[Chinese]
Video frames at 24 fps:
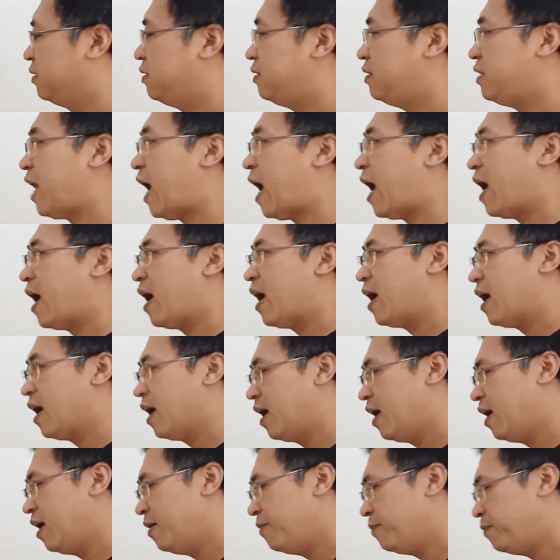
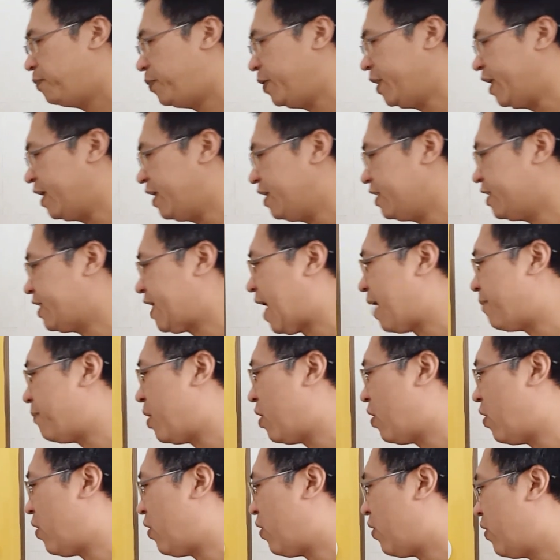那不能杀
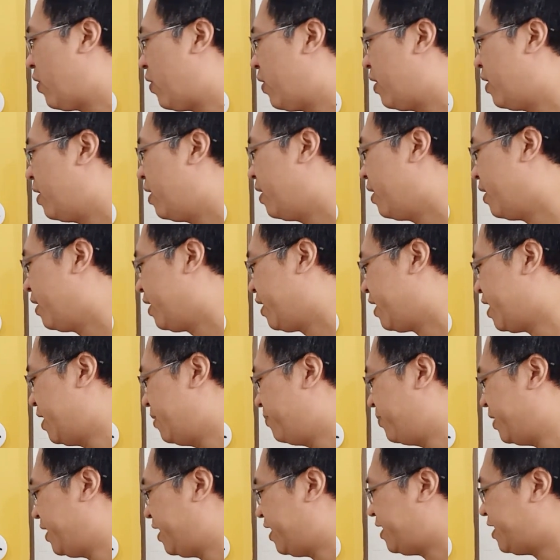炮，
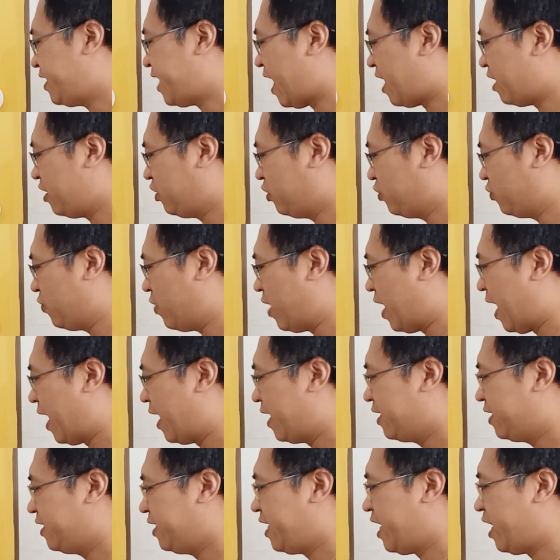更不能杀卒
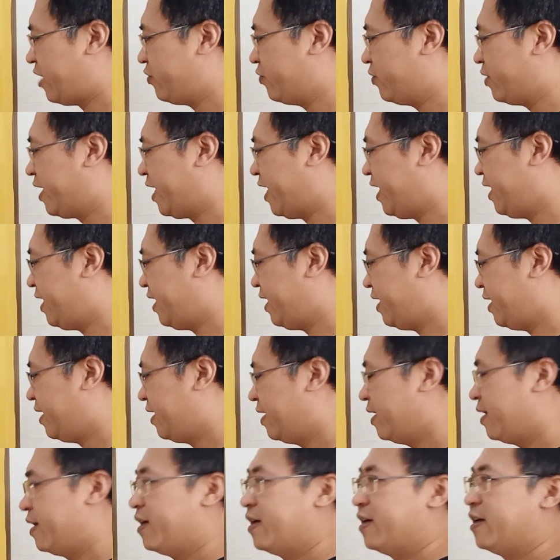啊，人家有根，
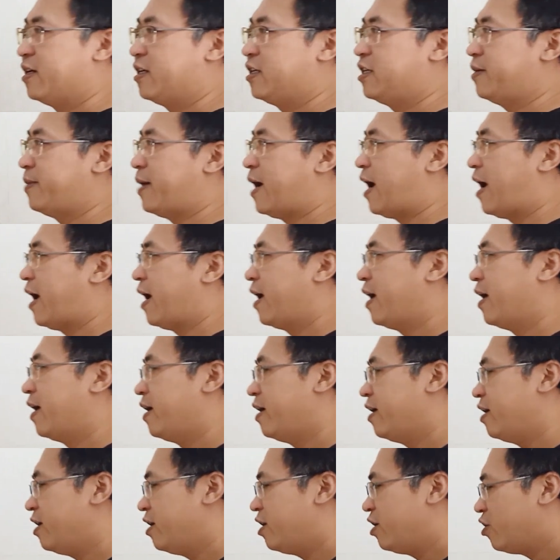是吧？
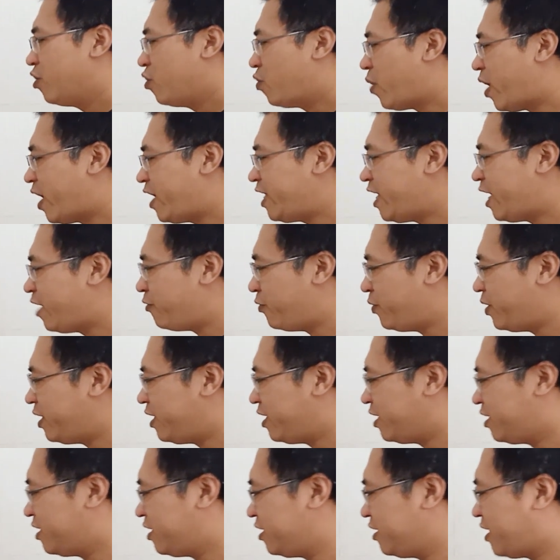关键问
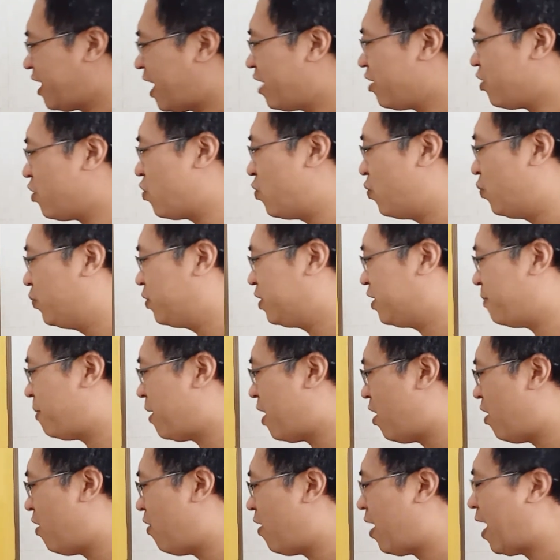题是他拱着
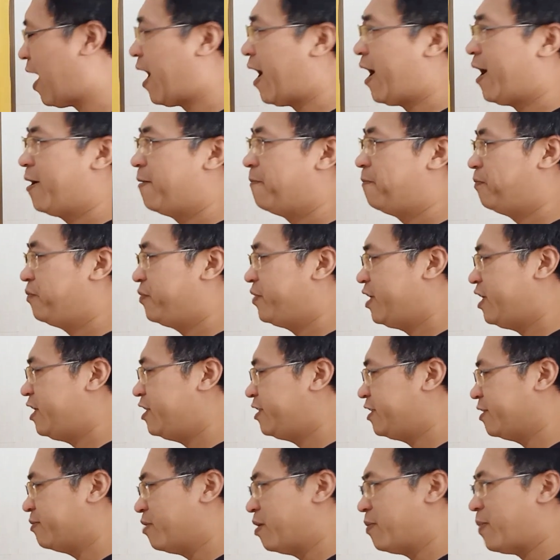炮啊，你
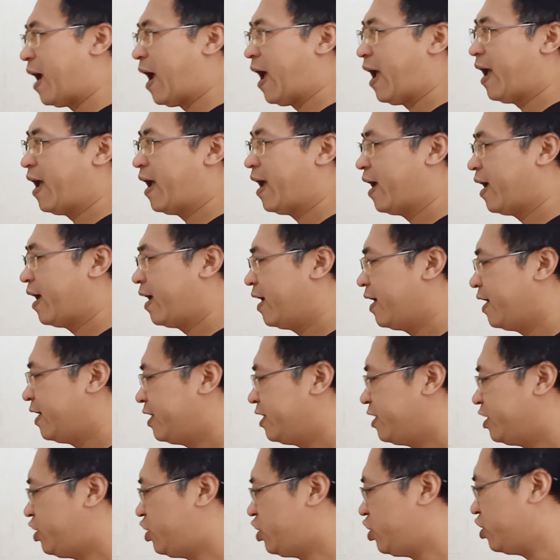怎么办？
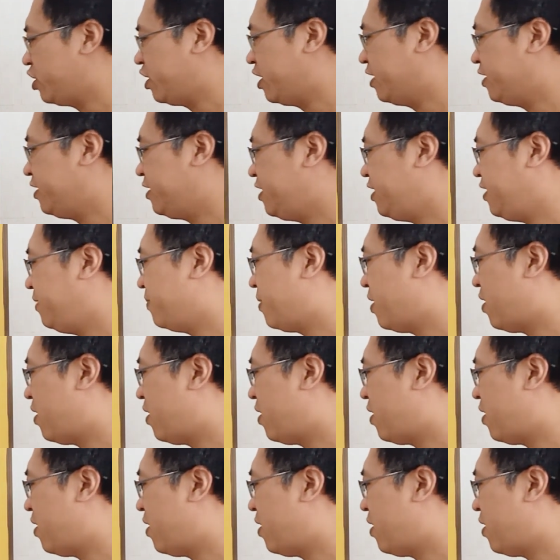只能进